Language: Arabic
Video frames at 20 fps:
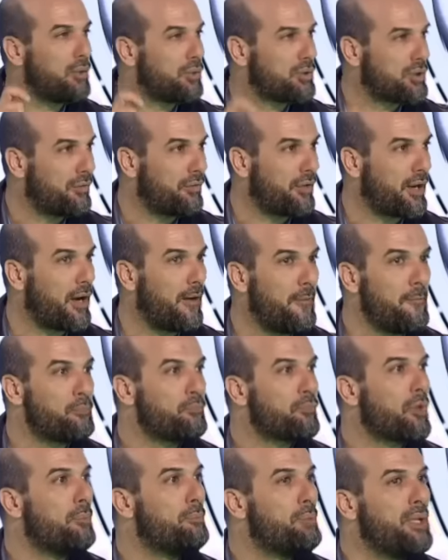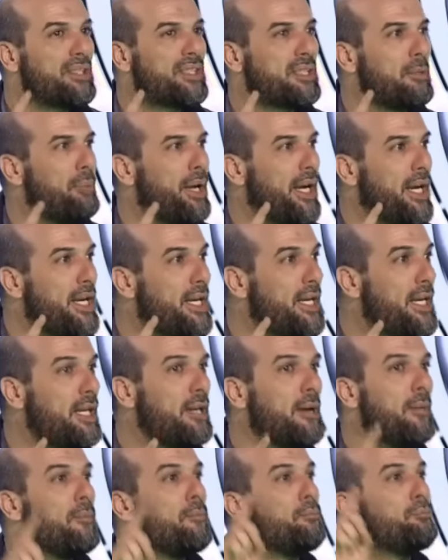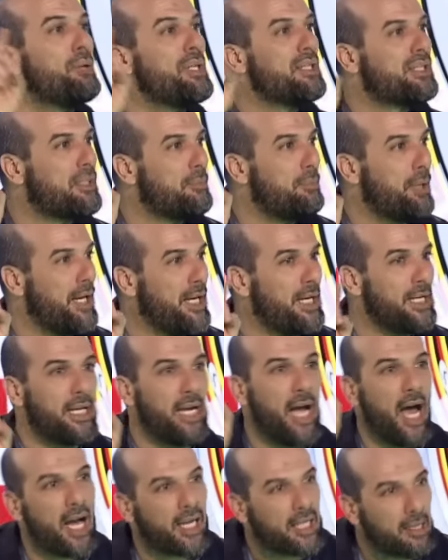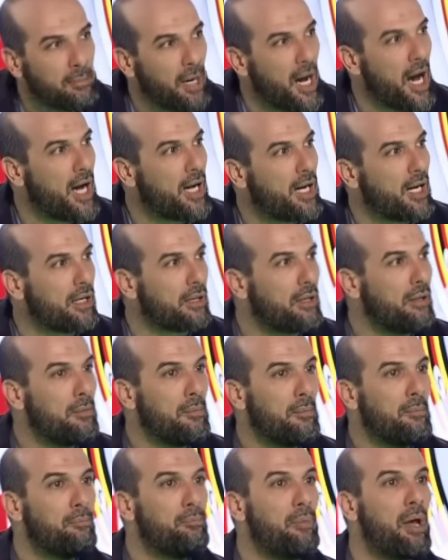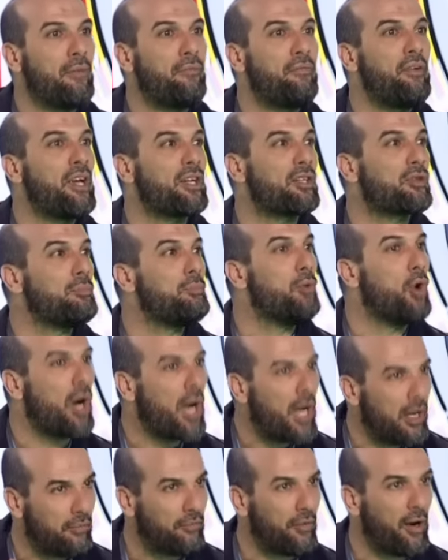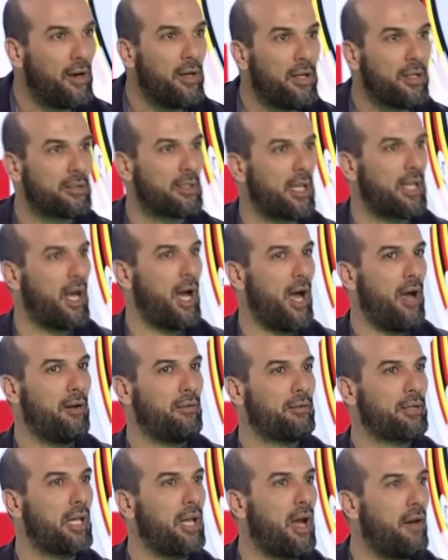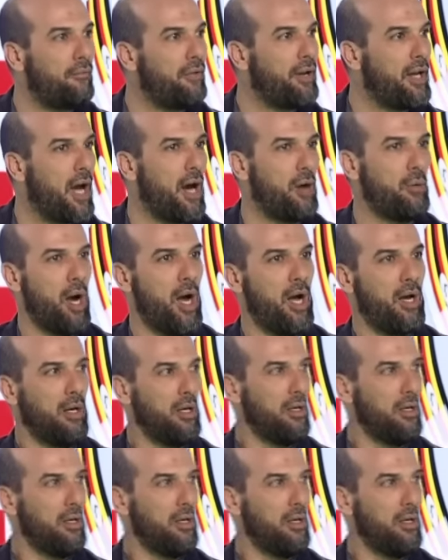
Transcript: صفراء بن سبعيني بن سبعيني حاكم اخر ما فيش مخالفه طلع طلع في الهواء